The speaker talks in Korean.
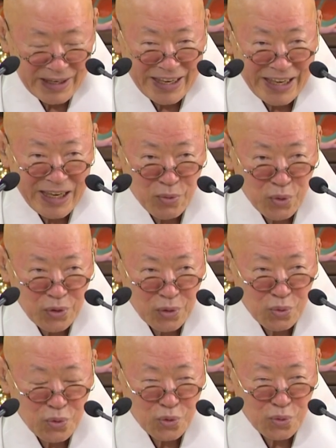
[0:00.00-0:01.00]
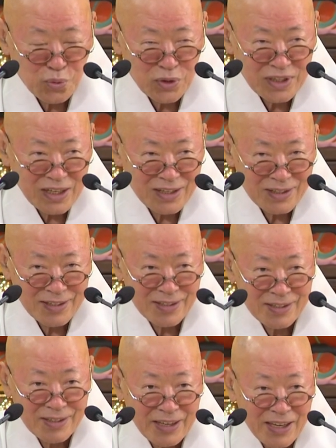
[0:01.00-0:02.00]
해운 구름문자를
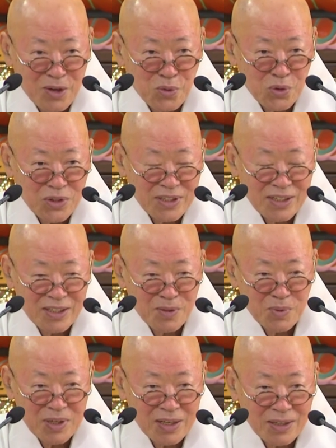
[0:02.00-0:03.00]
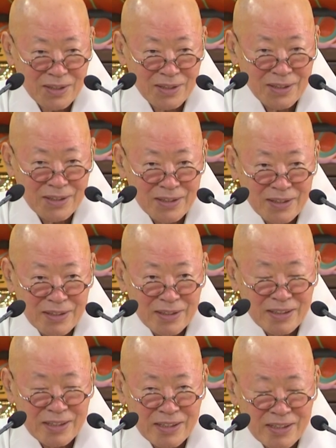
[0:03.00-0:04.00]
써서 해운 스님이라는
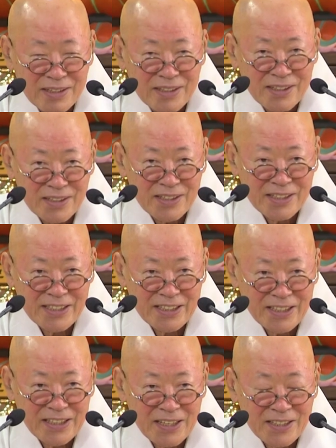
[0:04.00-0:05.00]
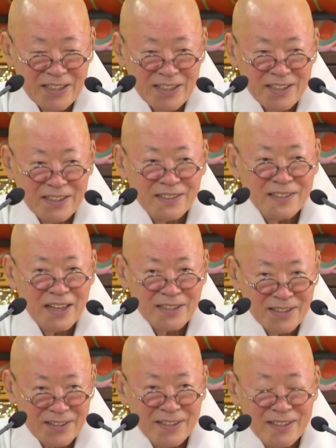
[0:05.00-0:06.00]
큰 선지식이 계신 거기
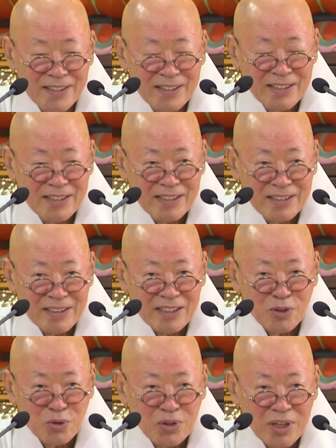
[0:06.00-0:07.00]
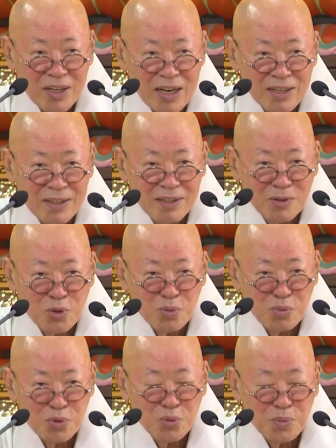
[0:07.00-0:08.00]
가서 네 수행하는 걸 또
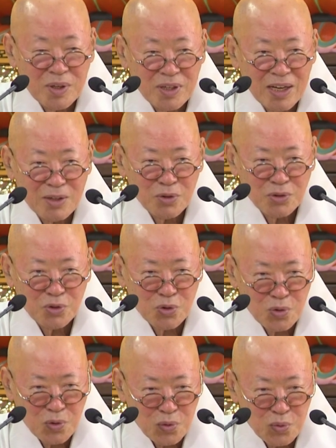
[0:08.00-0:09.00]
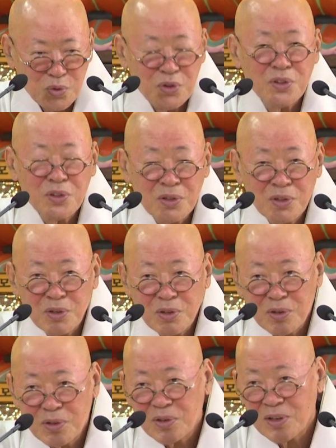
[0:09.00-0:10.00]
물으면 아주 좋은
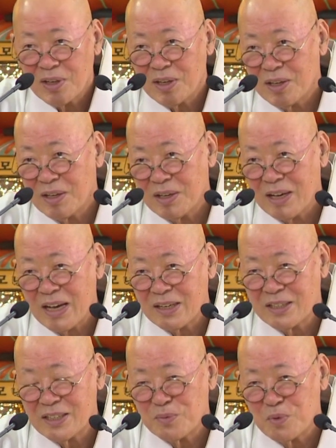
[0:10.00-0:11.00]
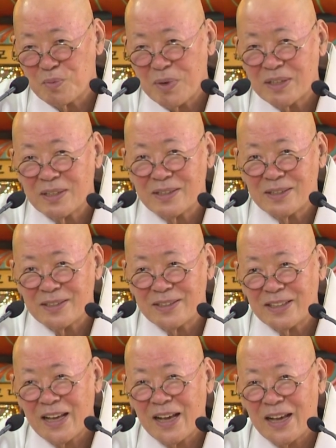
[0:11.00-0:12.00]
가르침을 받을
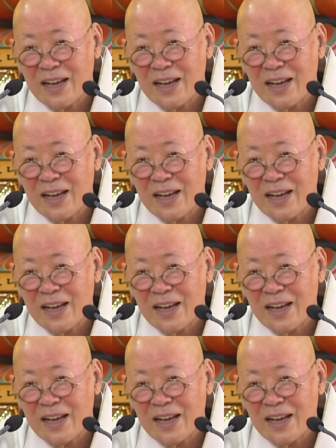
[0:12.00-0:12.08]
것이다.